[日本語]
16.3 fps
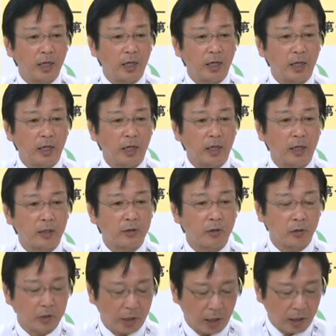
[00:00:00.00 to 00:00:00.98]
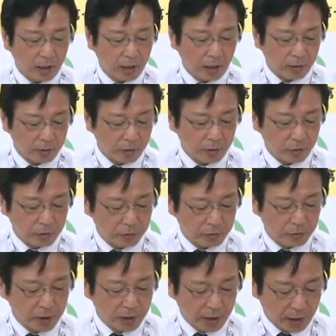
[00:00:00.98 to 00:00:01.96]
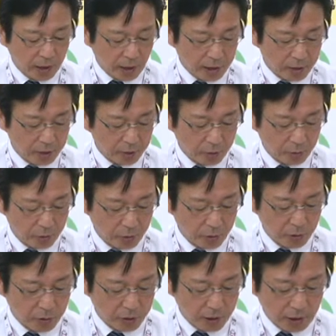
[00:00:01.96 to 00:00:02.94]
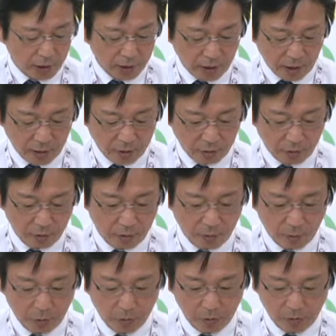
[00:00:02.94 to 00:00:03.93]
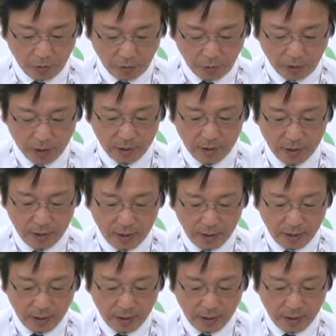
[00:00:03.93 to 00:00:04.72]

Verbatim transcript: えー、その結果の含めて検証もしていきたいと思っております。